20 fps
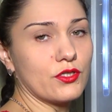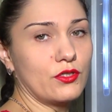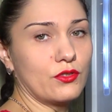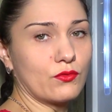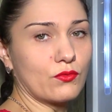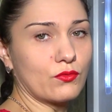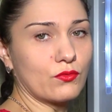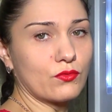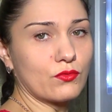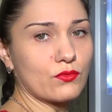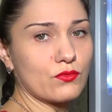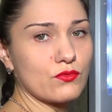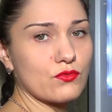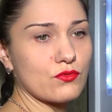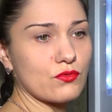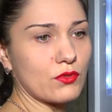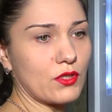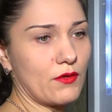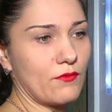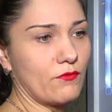или
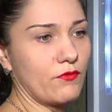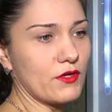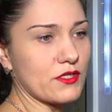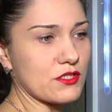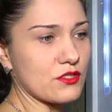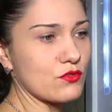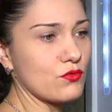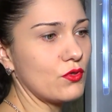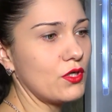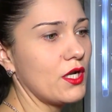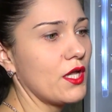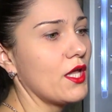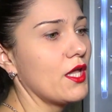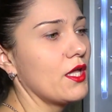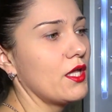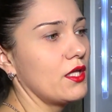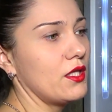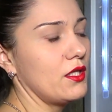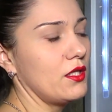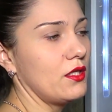кукурузу, там фасоль,
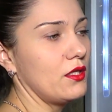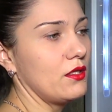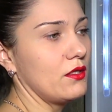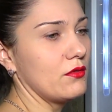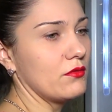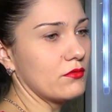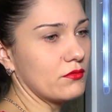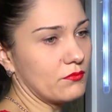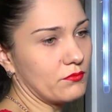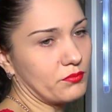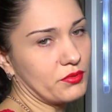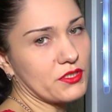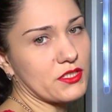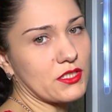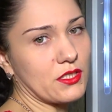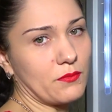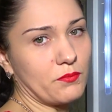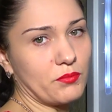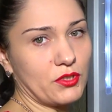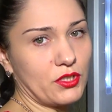и
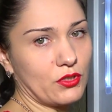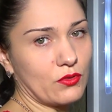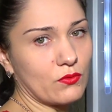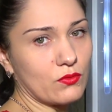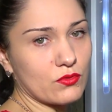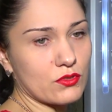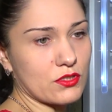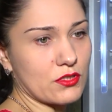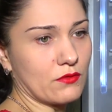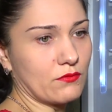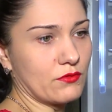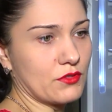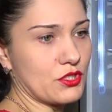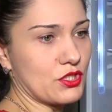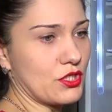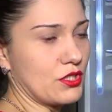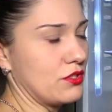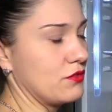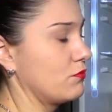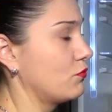быстро
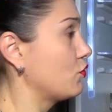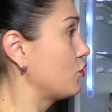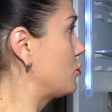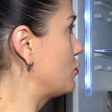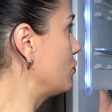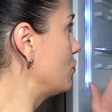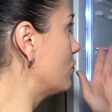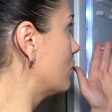перекусываешь этим. Очень